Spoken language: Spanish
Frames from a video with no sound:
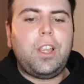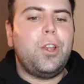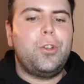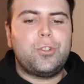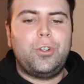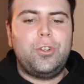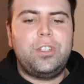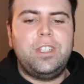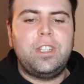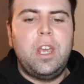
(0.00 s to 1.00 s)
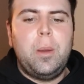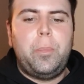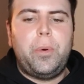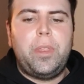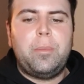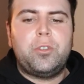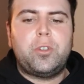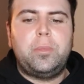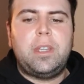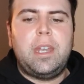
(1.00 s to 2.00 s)
los glossys podemos
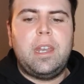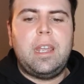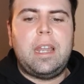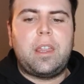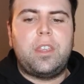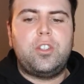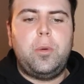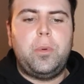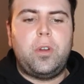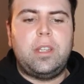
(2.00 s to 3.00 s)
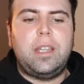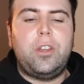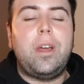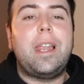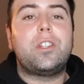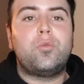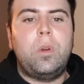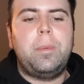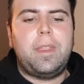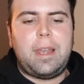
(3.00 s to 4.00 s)
obtener el acceso prioritario a las
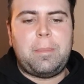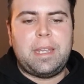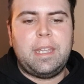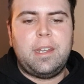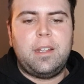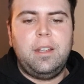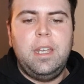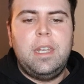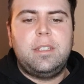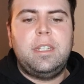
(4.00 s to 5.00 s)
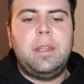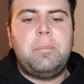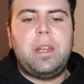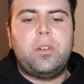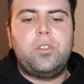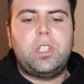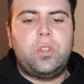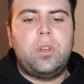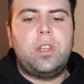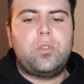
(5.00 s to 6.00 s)
9 de la mañana, sin embargo si
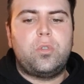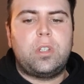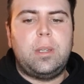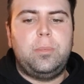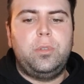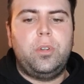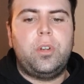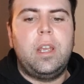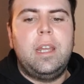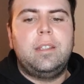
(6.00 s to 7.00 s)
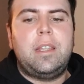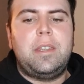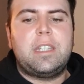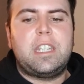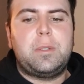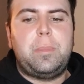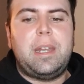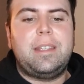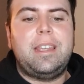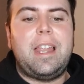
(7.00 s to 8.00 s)
no eres suscriptor tendrás que
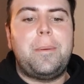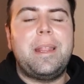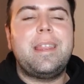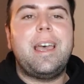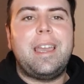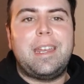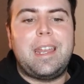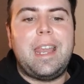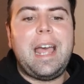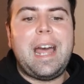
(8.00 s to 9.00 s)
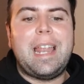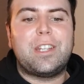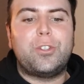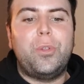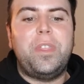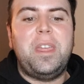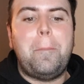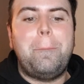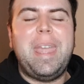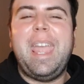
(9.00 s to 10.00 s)
esperarte a la venta general a las 12
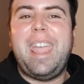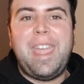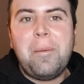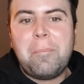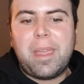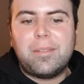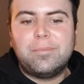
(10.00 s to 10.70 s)
pm.